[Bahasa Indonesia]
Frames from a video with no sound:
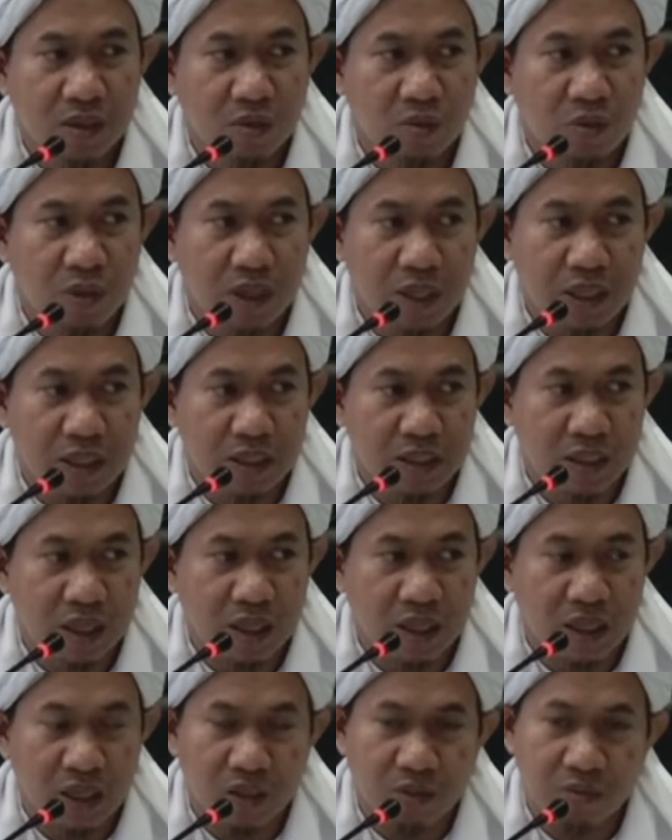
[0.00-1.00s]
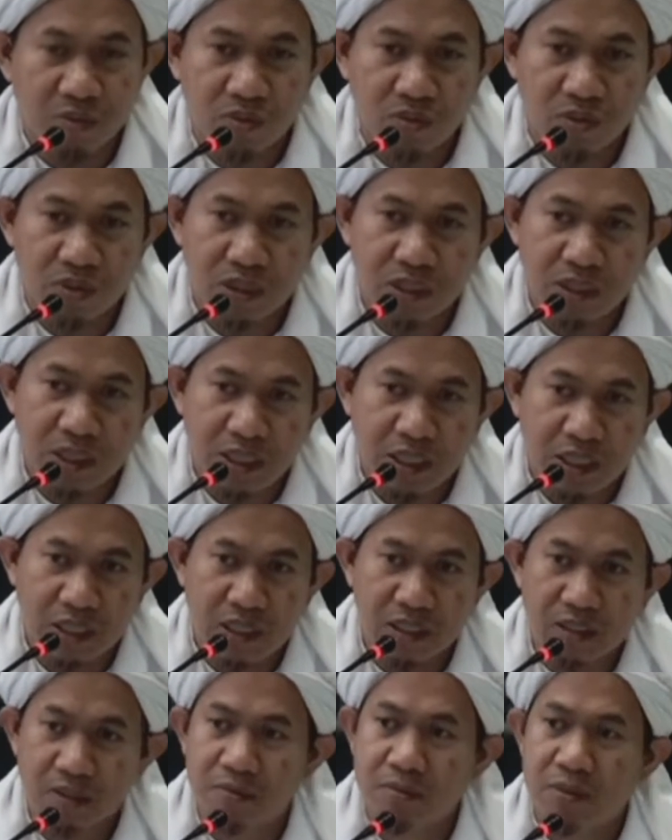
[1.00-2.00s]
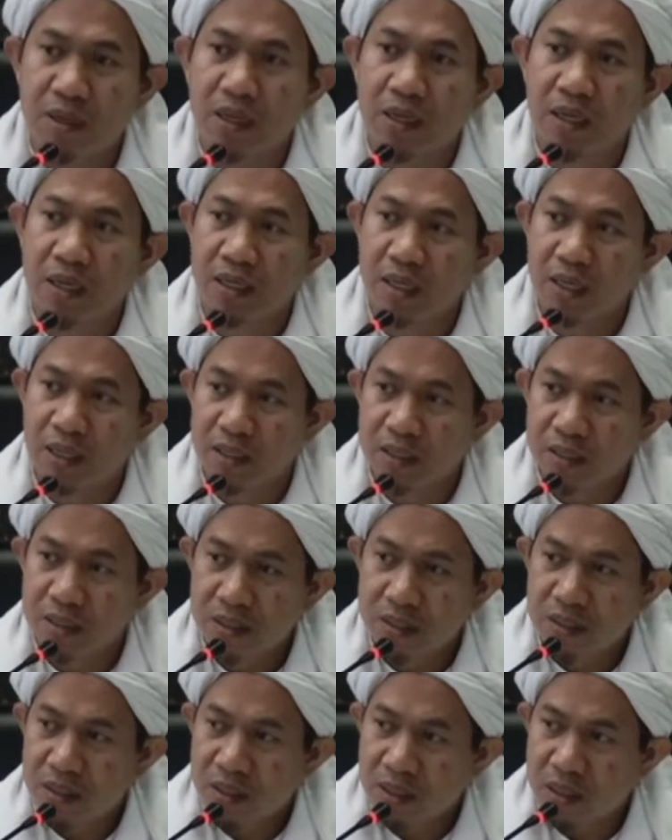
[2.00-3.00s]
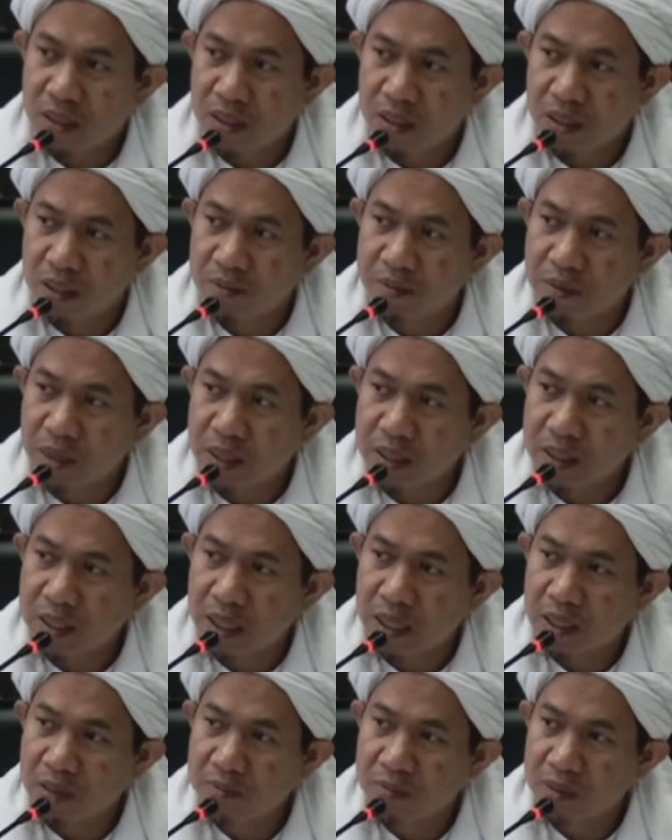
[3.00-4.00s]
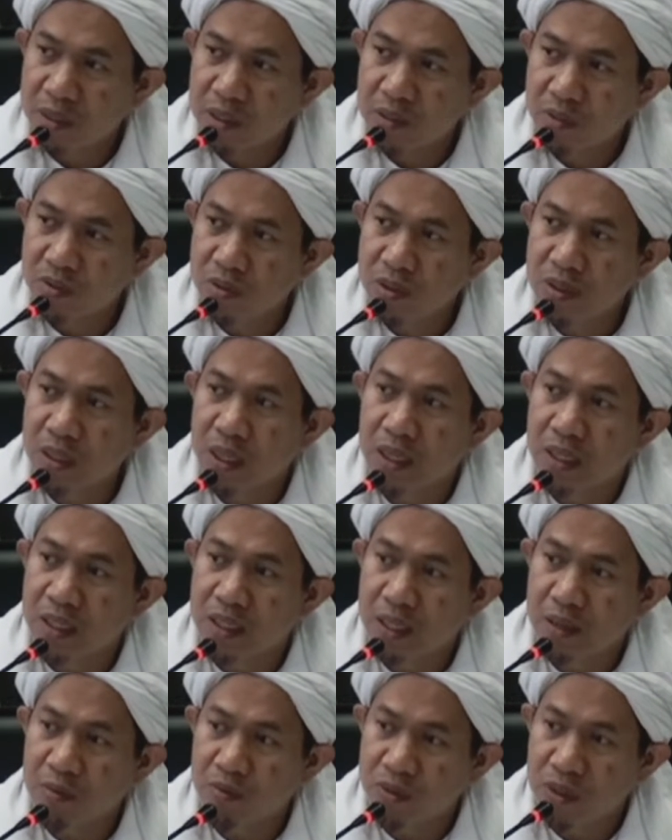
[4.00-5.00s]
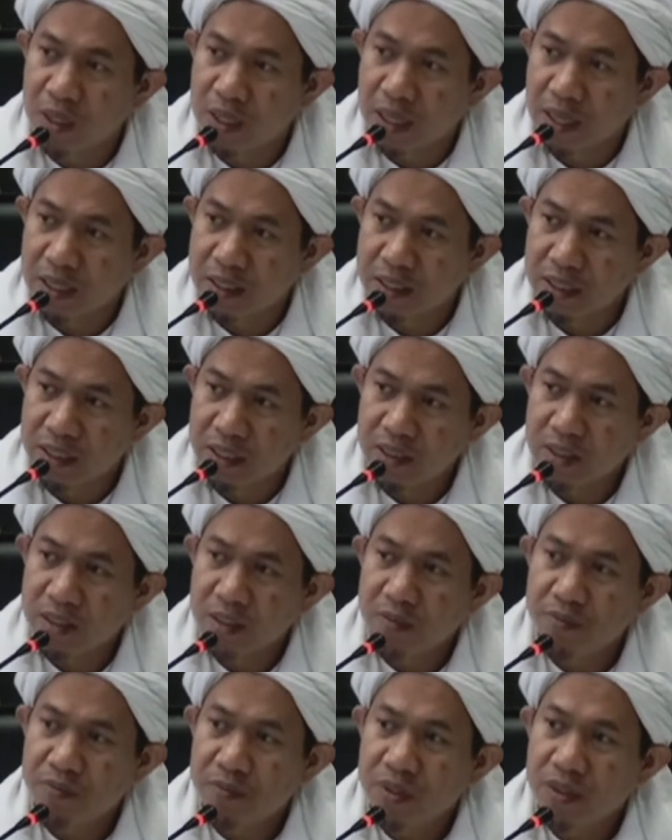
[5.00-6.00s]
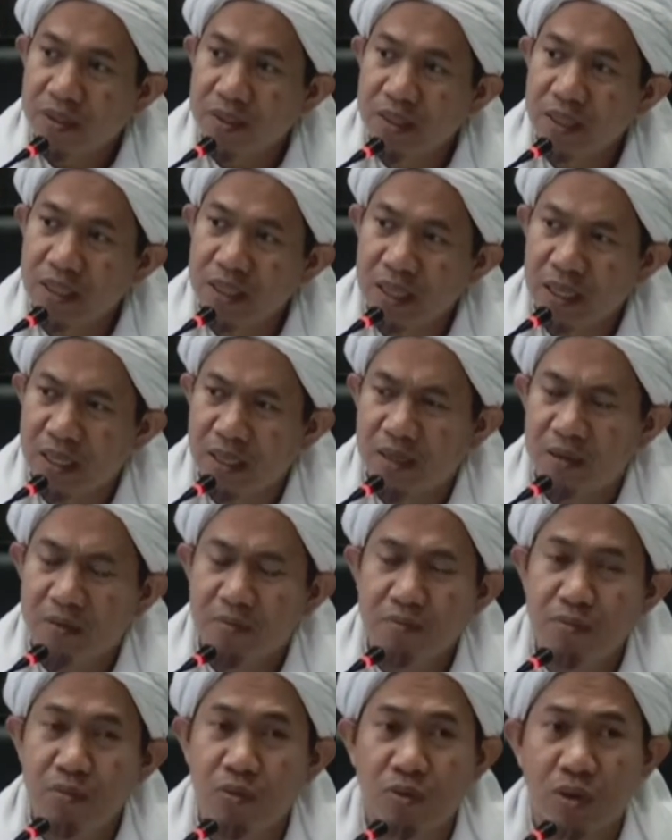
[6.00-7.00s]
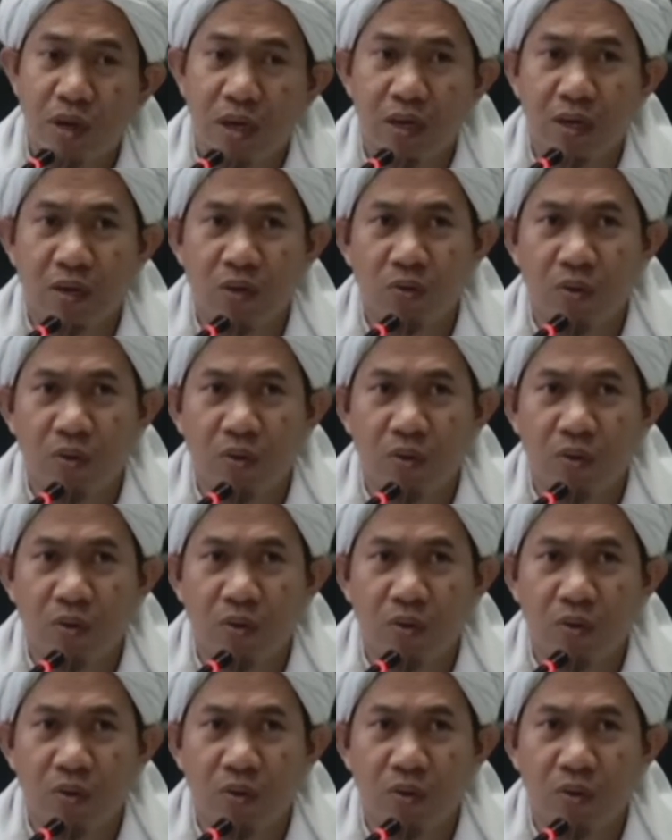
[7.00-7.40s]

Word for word: Wala taqrabuz zina bahkan Allah mengatakan begitu, jangan kamu dekati zina, bukan